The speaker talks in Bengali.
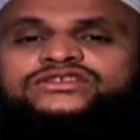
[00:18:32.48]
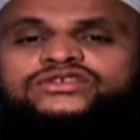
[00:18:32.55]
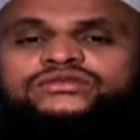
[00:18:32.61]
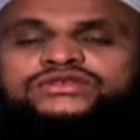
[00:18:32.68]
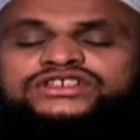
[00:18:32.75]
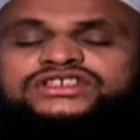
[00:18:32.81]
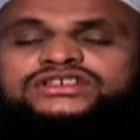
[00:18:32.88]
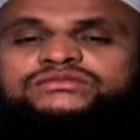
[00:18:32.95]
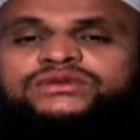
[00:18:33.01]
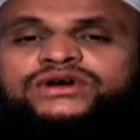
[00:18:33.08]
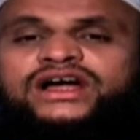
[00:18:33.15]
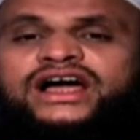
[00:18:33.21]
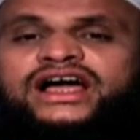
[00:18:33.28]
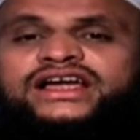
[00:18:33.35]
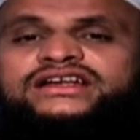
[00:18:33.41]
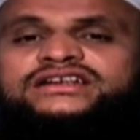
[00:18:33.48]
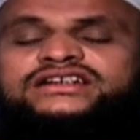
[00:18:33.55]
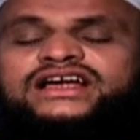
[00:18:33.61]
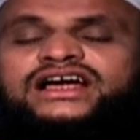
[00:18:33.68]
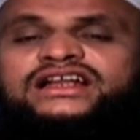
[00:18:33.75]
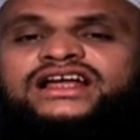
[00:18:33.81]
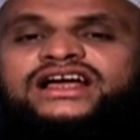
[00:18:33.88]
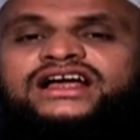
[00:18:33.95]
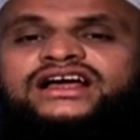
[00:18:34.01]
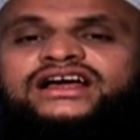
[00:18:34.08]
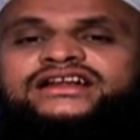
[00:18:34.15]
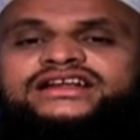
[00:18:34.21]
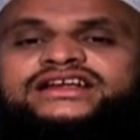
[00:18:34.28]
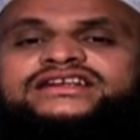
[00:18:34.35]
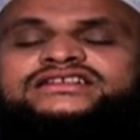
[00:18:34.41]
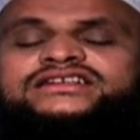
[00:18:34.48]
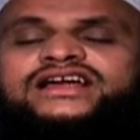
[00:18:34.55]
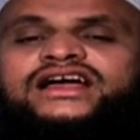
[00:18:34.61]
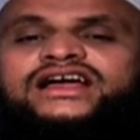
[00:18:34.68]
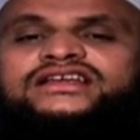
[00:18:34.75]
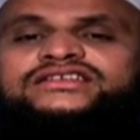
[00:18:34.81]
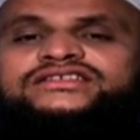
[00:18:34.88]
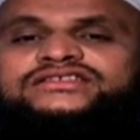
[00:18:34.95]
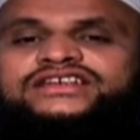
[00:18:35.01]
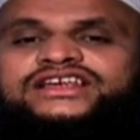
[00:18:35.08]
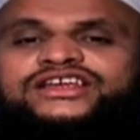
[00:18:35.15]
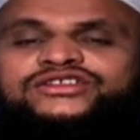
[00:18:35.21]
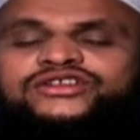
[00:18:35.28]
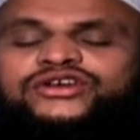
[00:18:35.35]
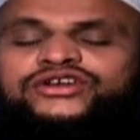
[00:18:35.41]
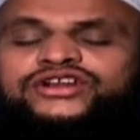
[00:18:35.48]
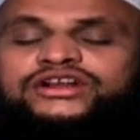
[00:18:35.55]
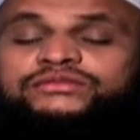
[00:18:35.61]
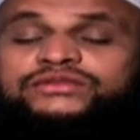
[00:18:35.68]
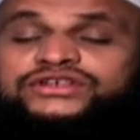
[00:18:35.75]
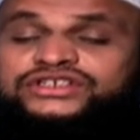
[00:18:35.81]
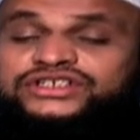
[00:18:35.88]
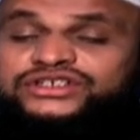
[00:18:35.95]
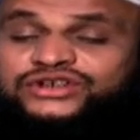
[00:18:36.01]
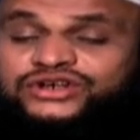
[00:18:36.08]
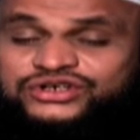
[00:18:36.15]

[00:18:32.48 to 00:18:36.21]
এত বেশি ব্রাইট কালার এটা এই ধরনের বেশি